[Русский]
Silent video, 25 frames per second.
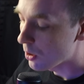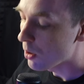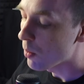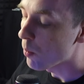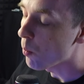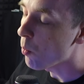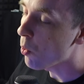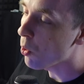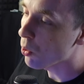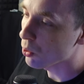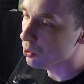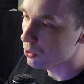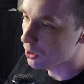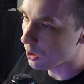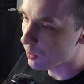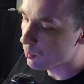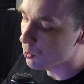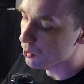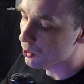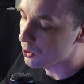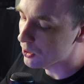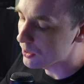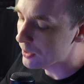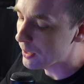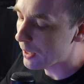могут
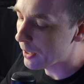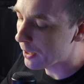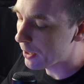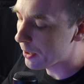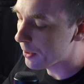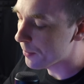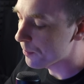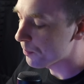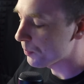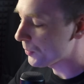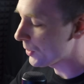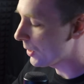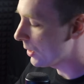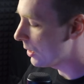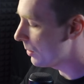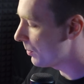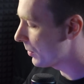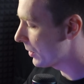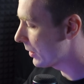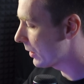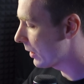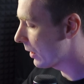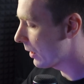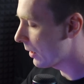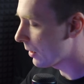работать как э,
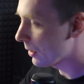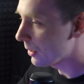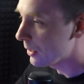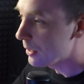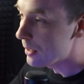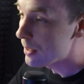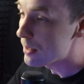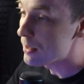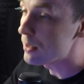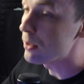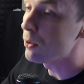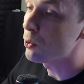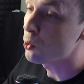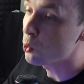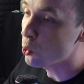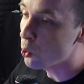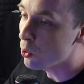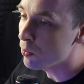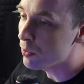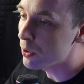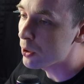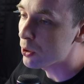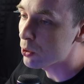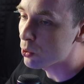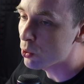именно
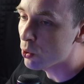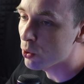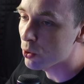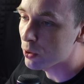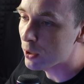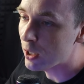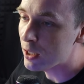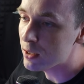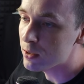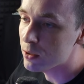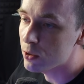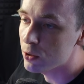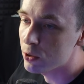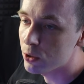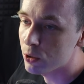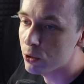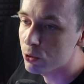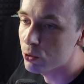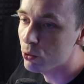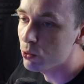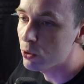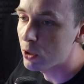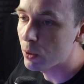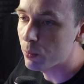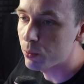синтовые, но нас
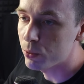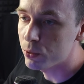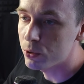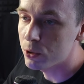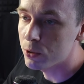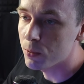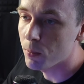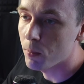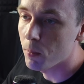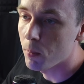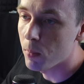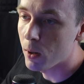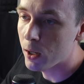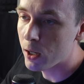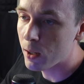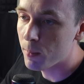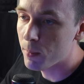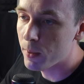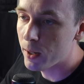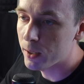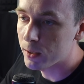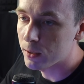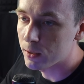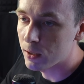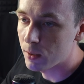интересуют, допустим,
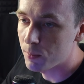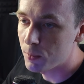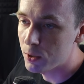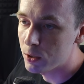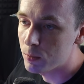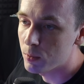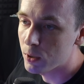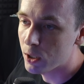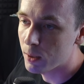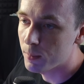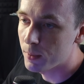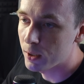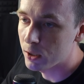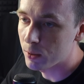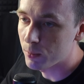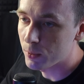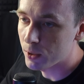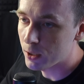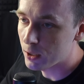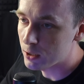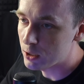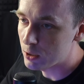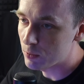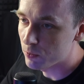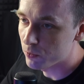барабаны. Набить барабаны мы
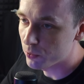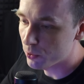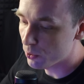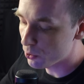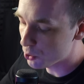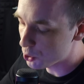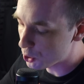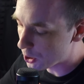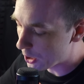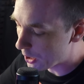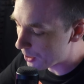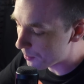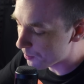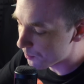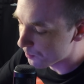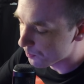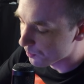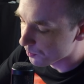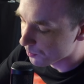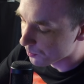хотим. Включаем.